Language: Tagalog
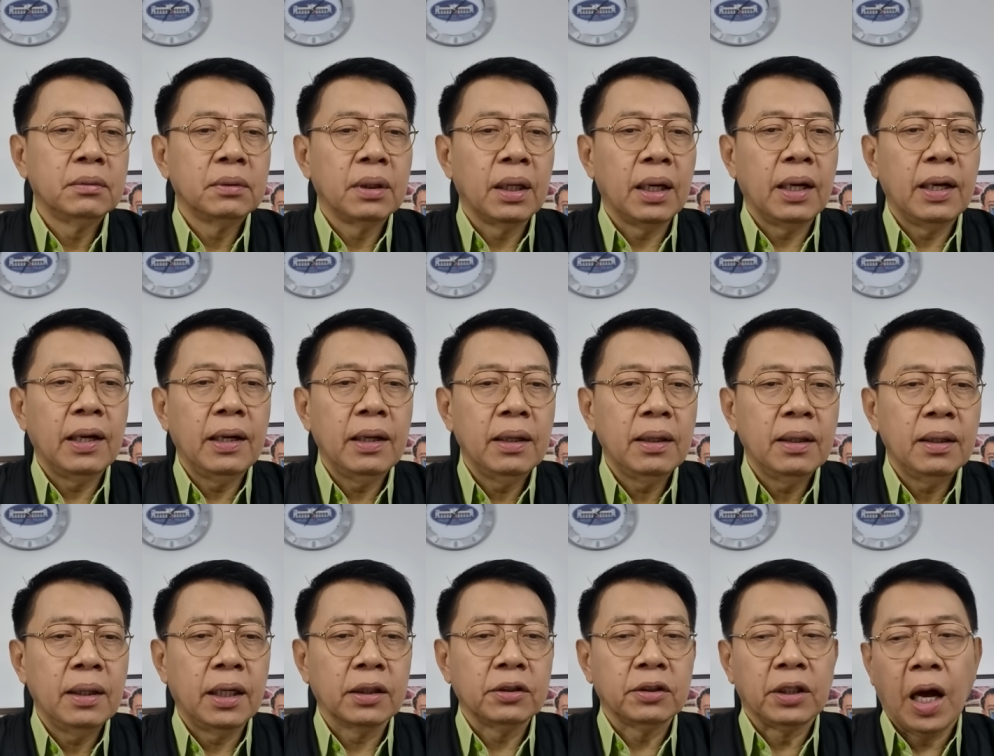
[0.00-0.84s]
Ah?
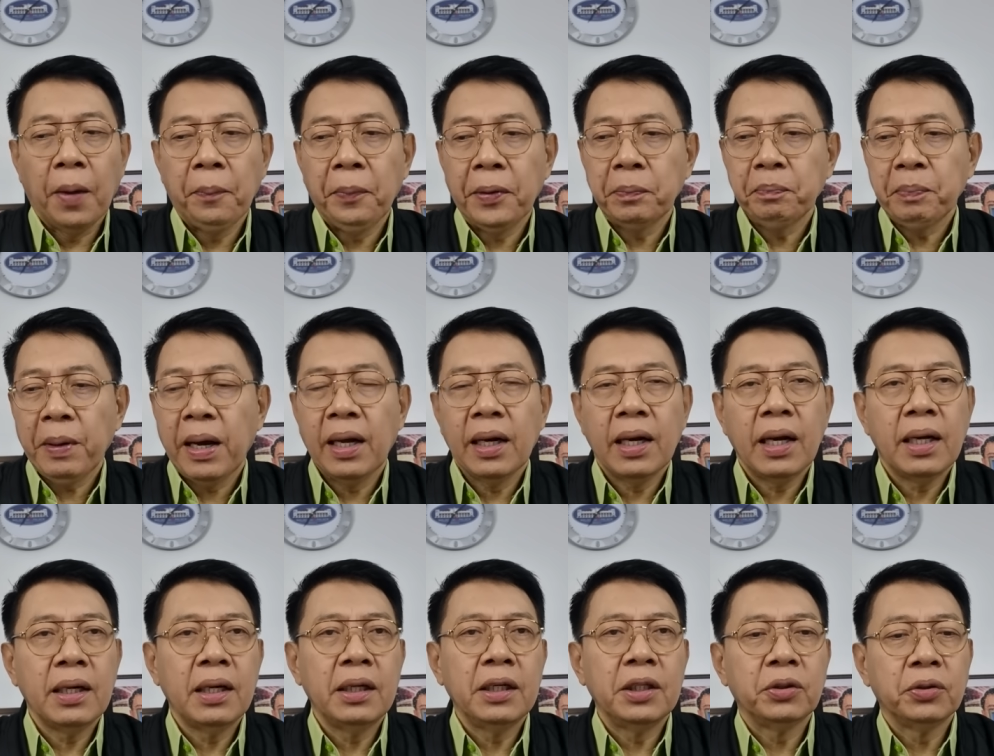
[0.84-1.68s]
At dapat
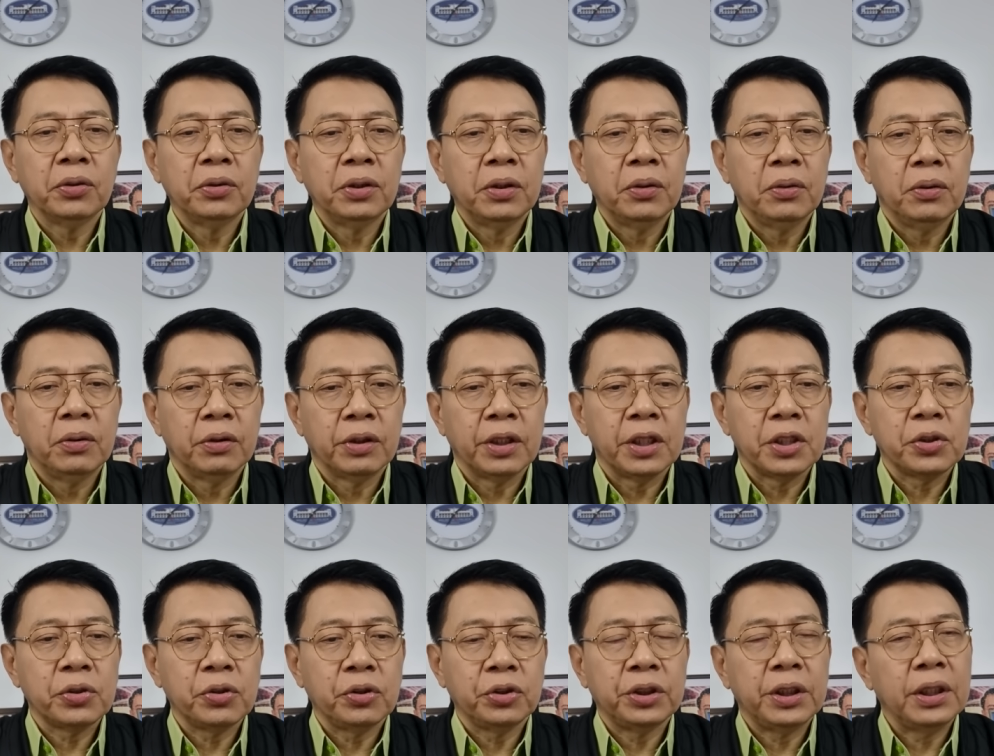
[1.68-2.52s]
pangalanan ito ng
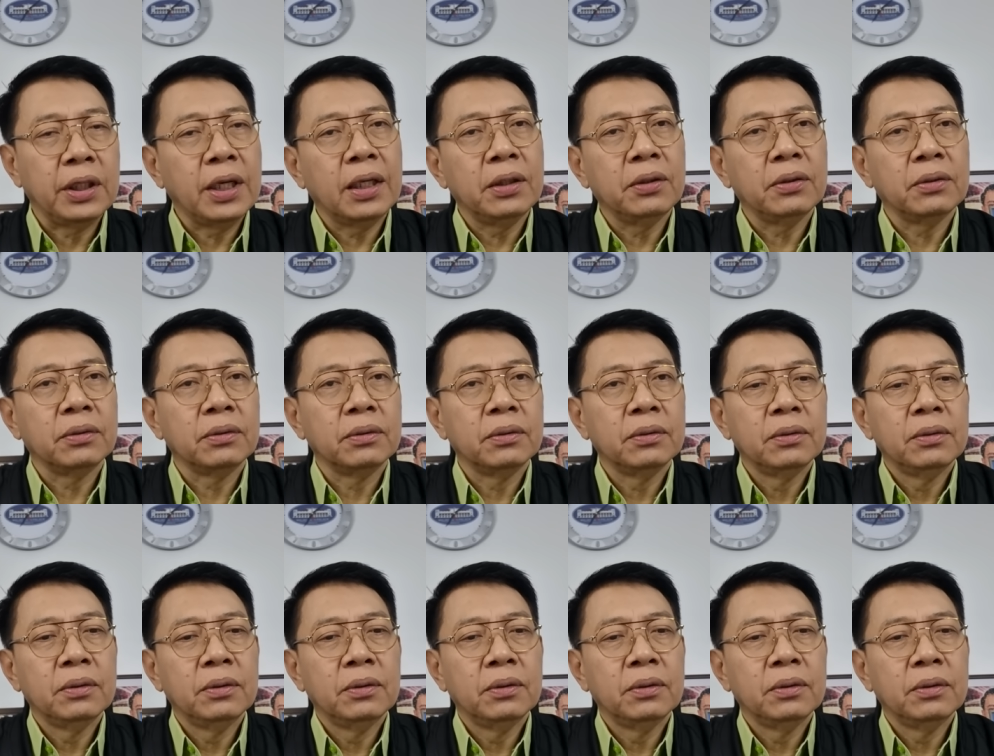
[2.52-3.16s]
Kongreso at Senado.